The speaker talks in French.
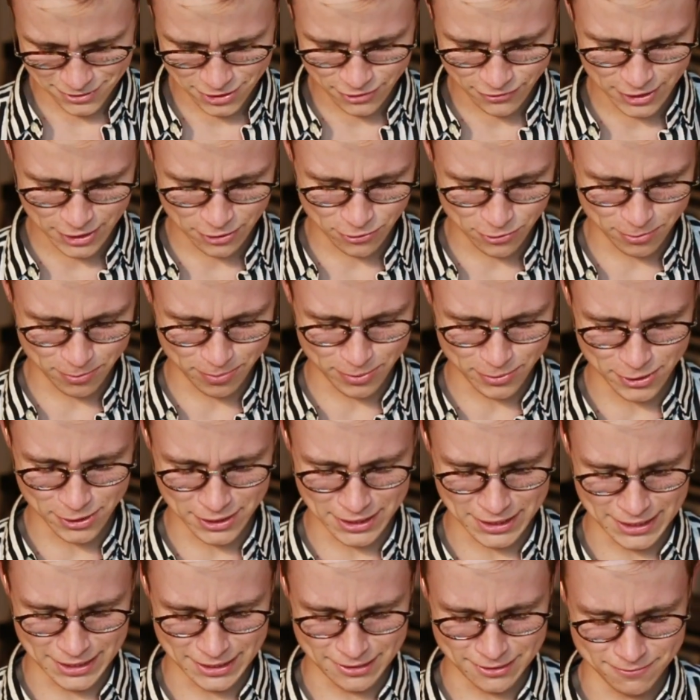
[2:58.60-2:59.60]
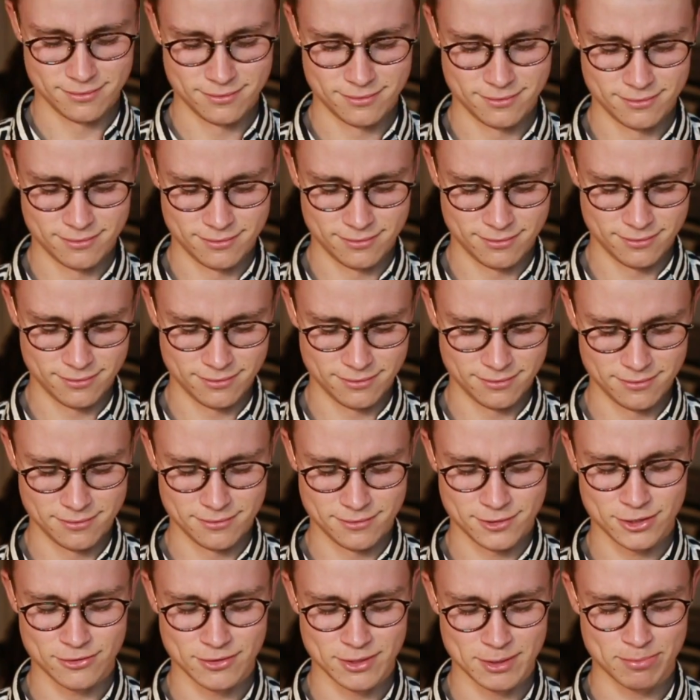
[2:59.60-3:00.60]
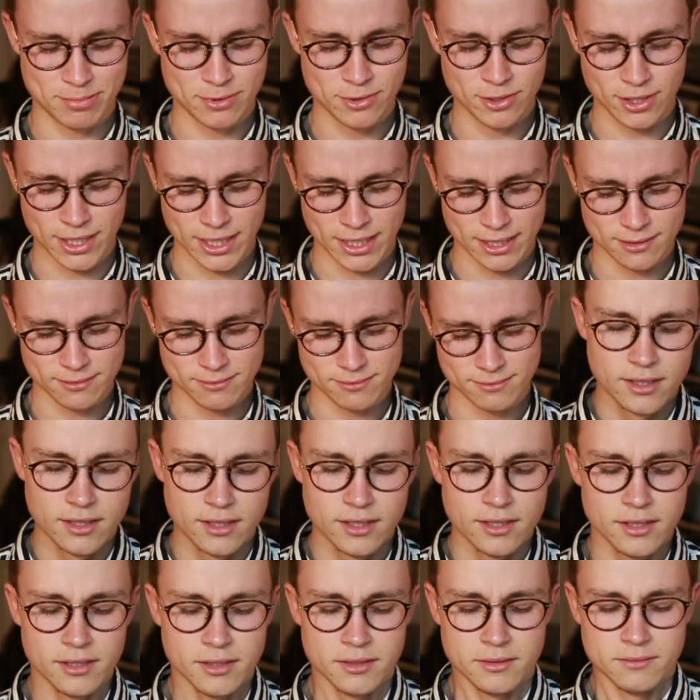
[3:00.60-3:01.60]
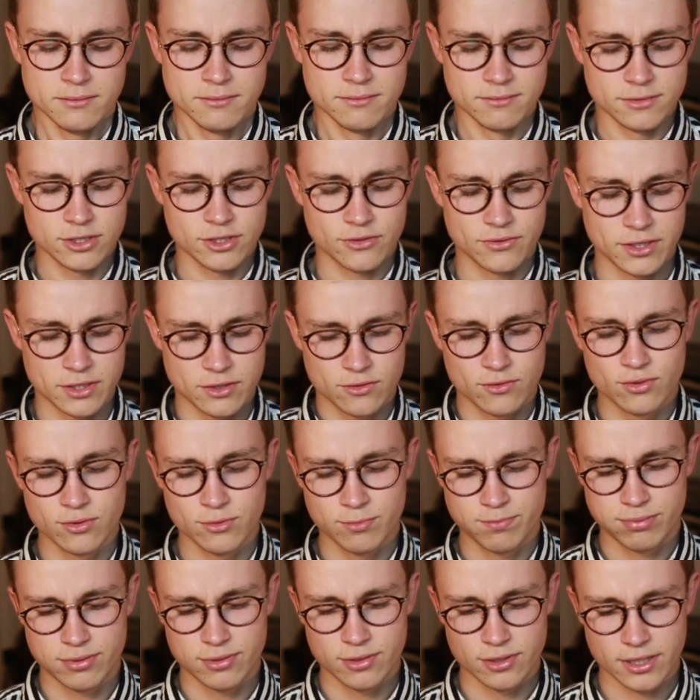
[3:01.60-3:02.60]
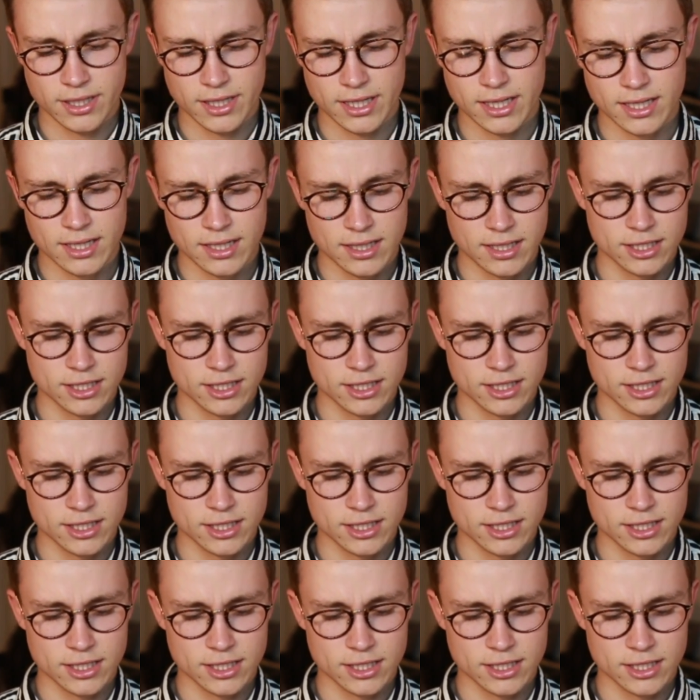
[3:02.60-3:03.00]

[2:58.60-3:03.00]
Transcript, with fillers: Je vais tout pleurer. Je vais pleurer. Je vais tout pleurer,